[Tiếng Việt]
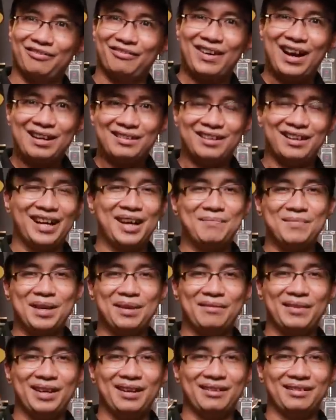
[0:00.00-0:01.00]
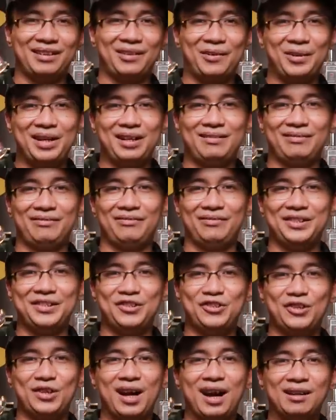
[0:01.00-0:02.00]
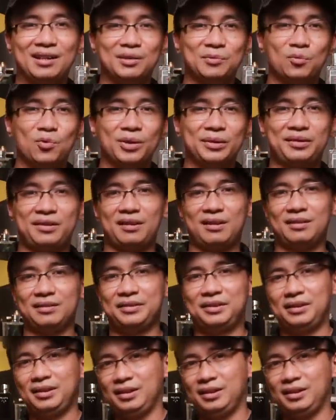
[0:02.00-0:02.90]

vác được em này về Creed Virgin Island Water